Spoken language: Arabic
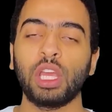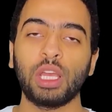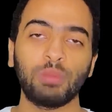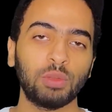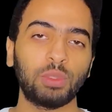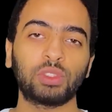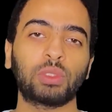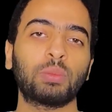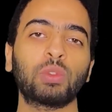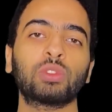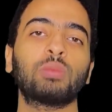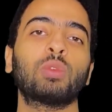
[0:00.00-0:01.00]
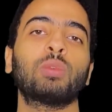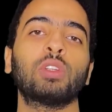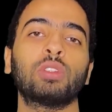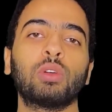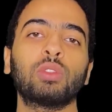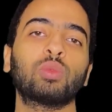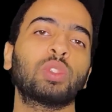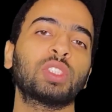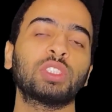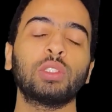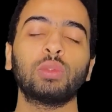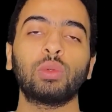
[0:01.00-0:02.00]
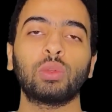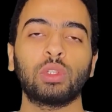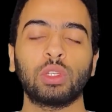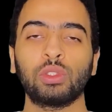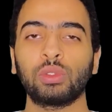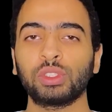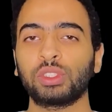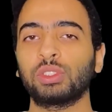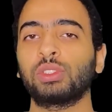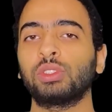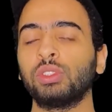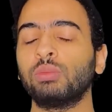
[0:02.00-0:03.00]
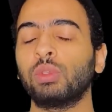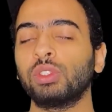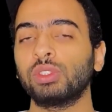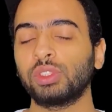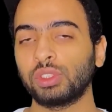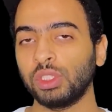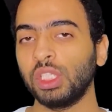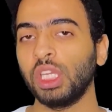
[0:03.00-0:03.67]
ابل بتسبورت الموبايل دوت ونزل له الاي او اس 13.3